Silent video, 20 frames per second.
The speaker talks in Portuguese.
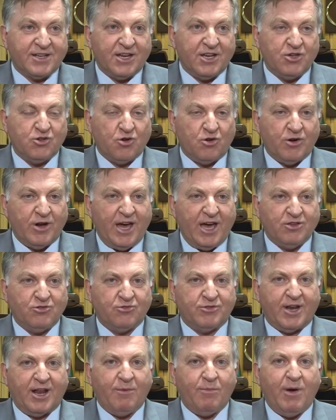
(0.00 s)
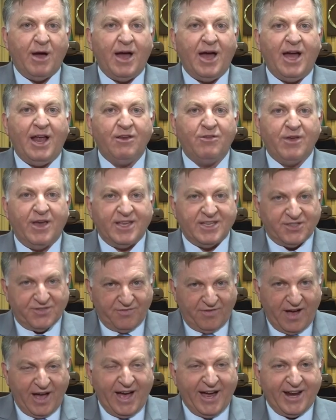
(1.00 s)
regionais do trabalho e as
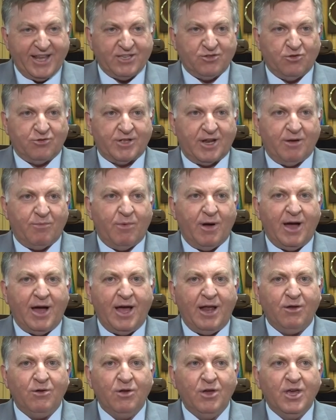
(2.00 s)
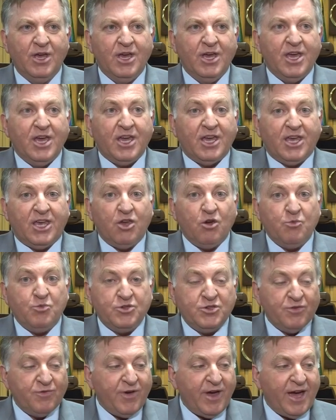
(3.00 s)
varas do trabalho que
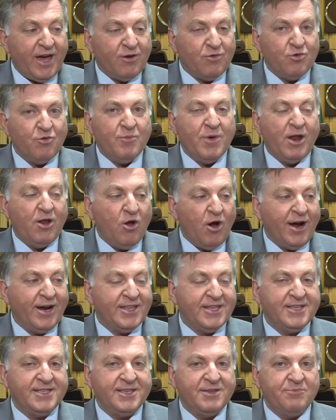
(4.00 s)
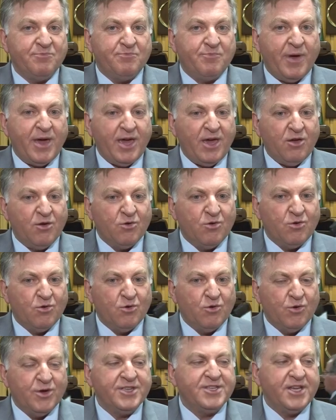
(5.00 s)
obtiveram o melhor desempenho
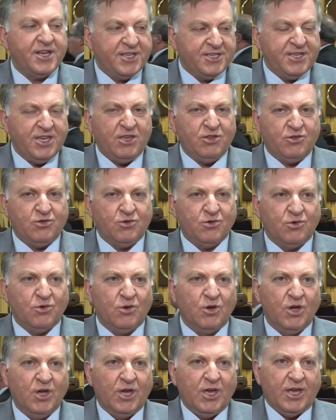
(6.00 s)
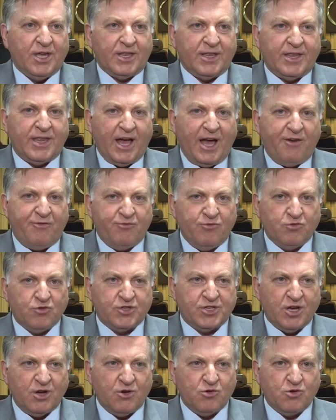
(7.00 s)
no exercício da
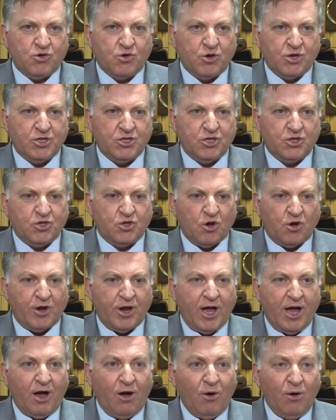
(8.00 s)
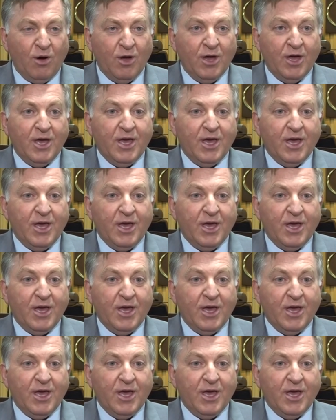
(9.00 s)
função jurisdicional